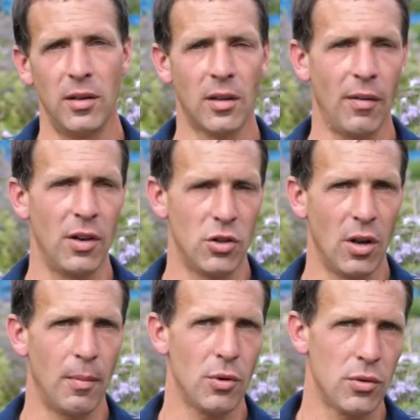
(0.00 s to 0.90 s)
qui travaille
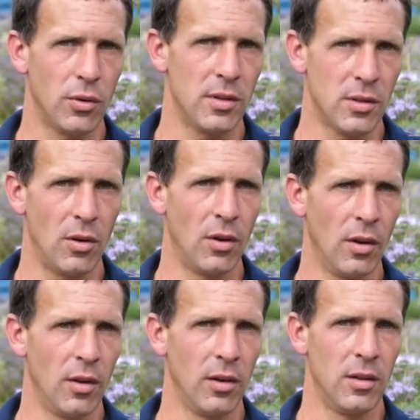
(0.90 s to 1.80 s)
généralement sur des sols
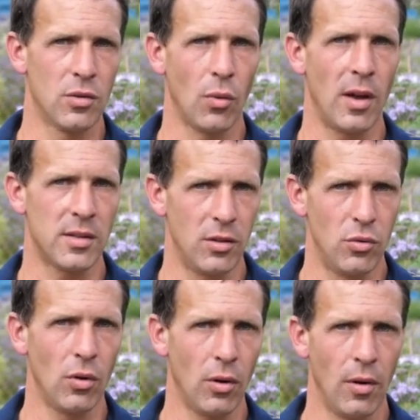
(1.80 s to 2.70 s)
qui sont assez
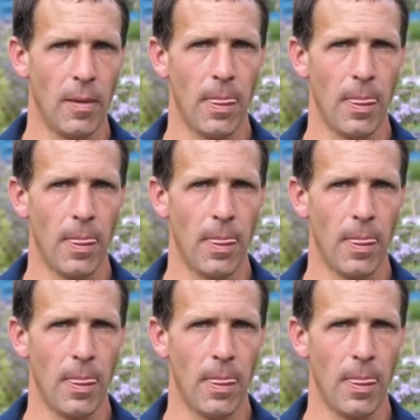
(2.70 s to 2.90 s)
durs,